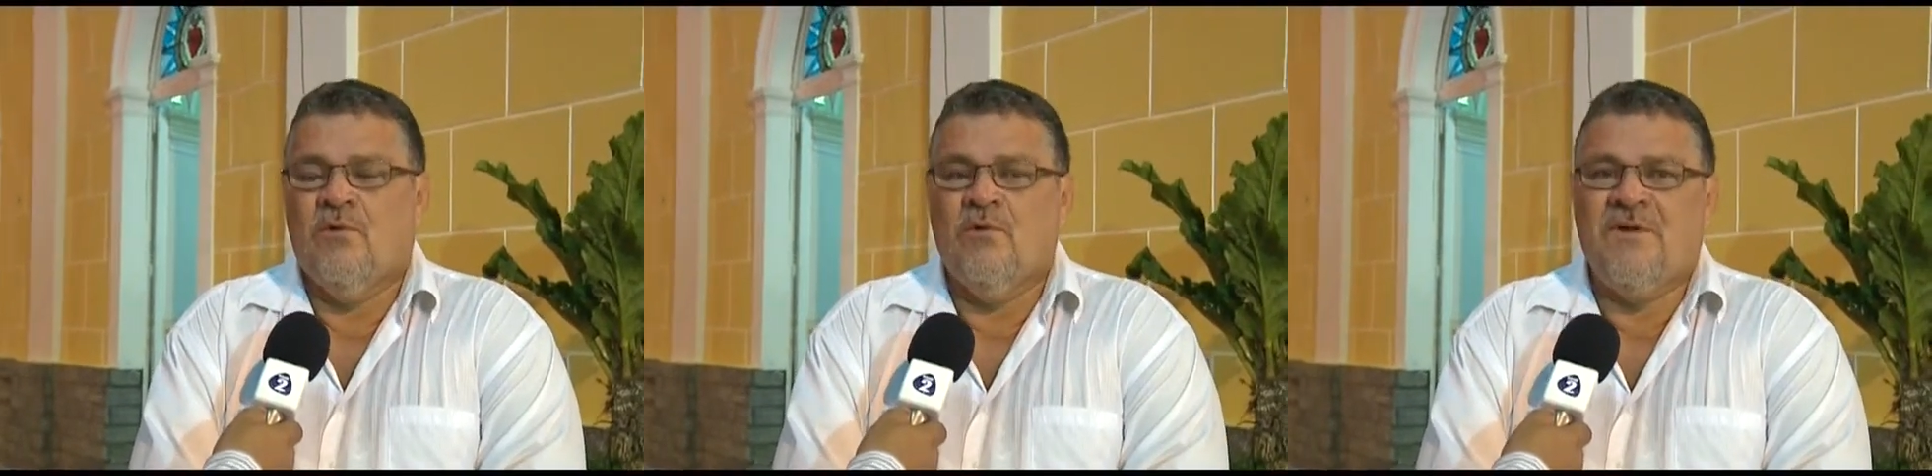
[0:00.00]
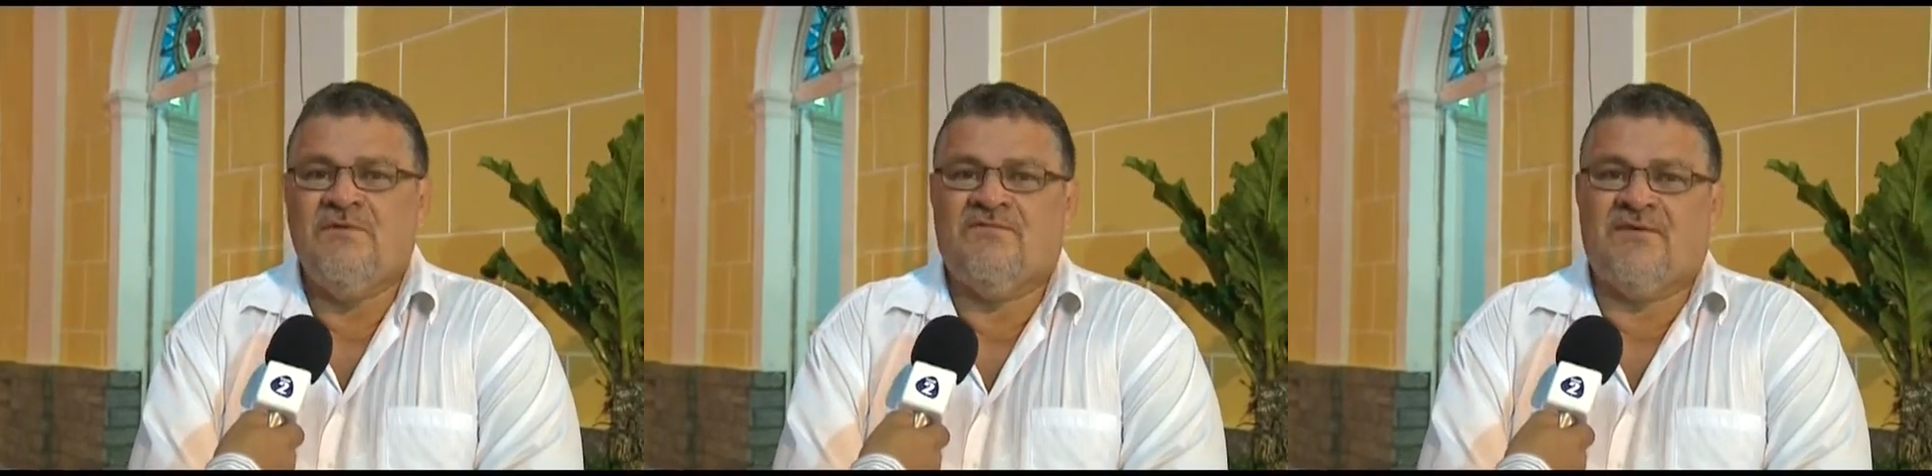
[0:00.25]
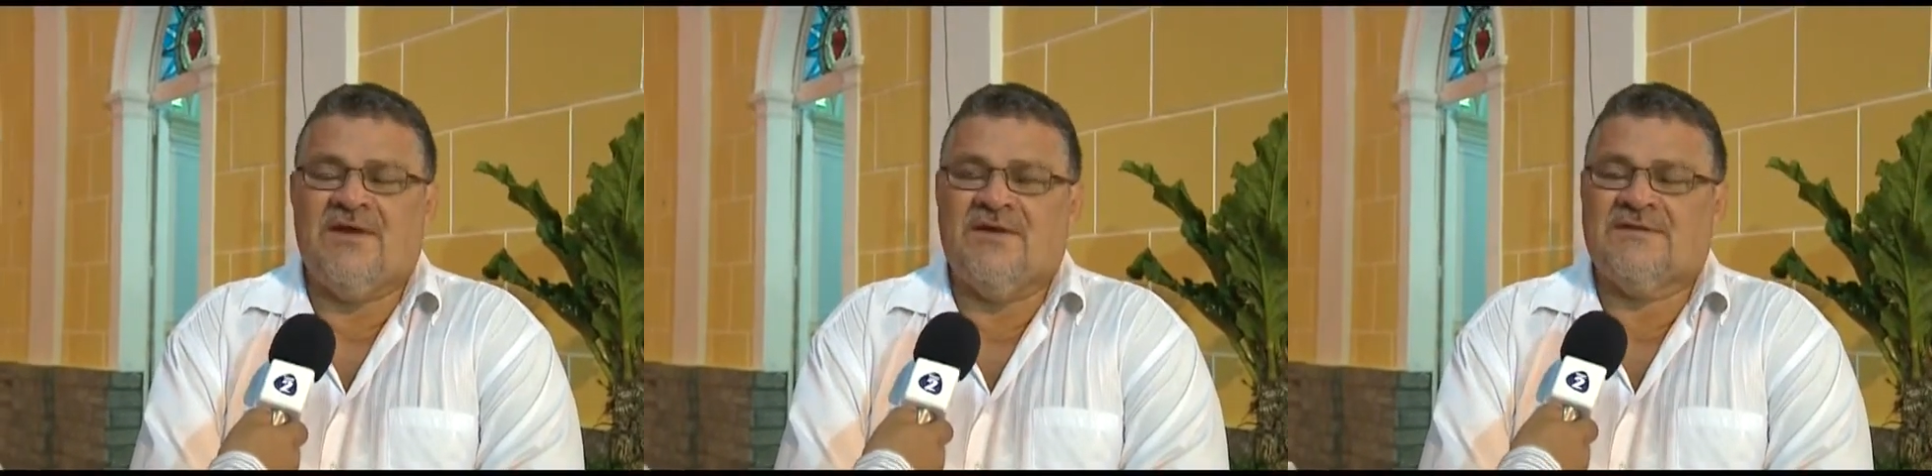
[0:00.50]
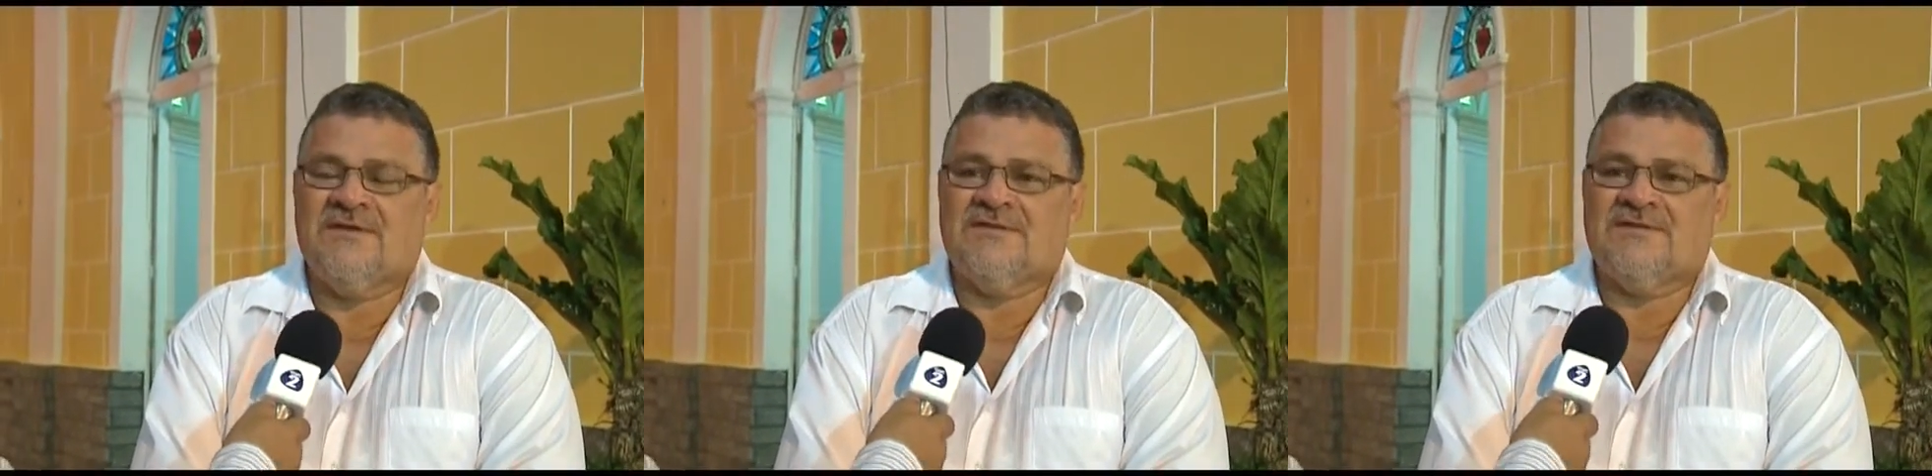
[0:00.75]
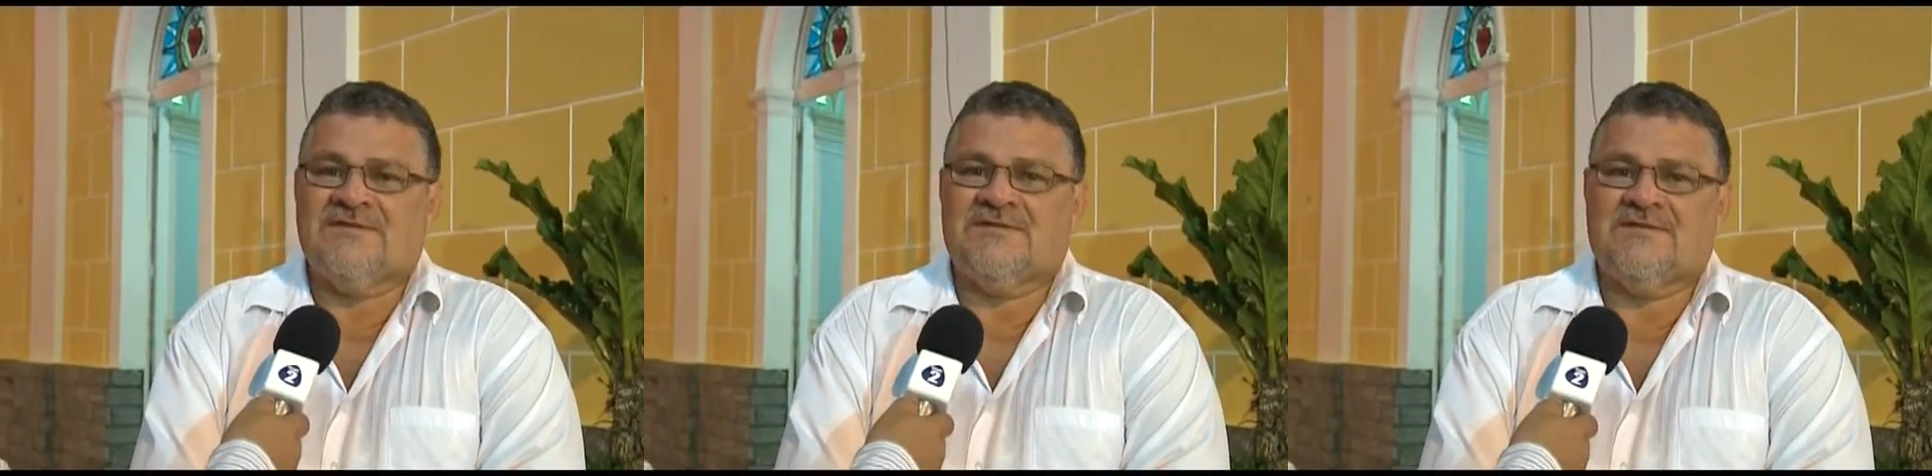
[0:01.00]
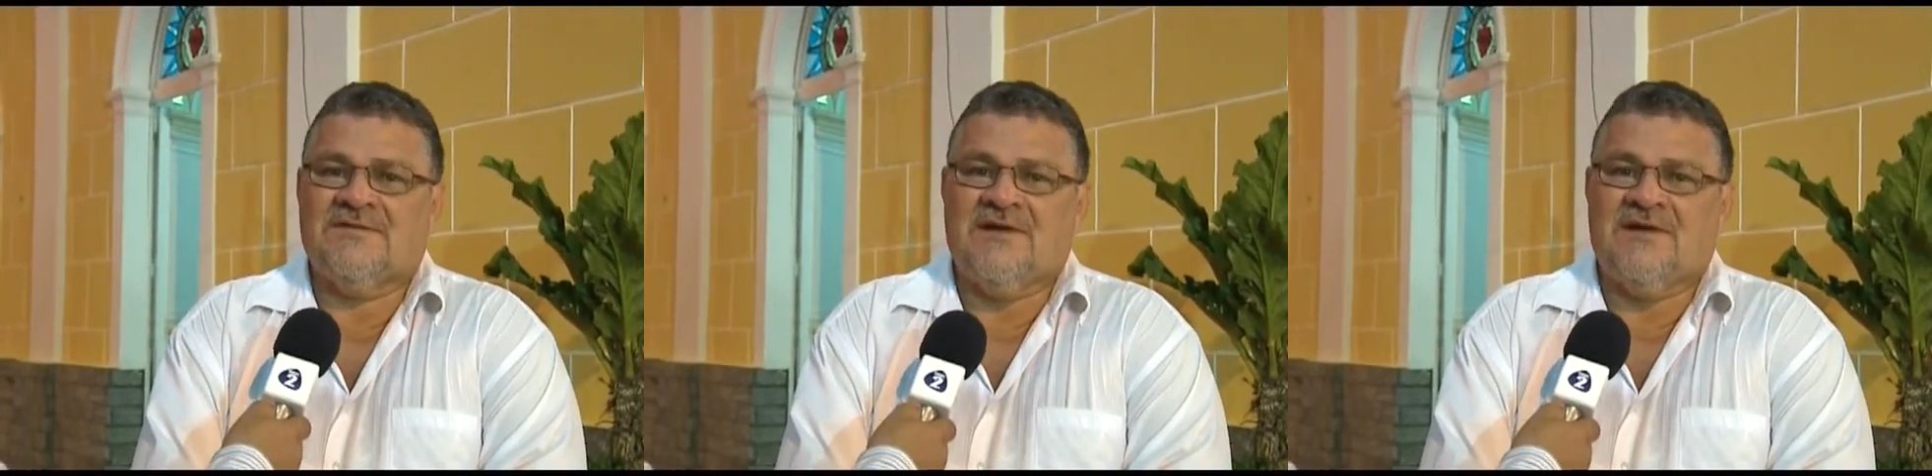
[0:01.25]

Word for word: Rubem Freitas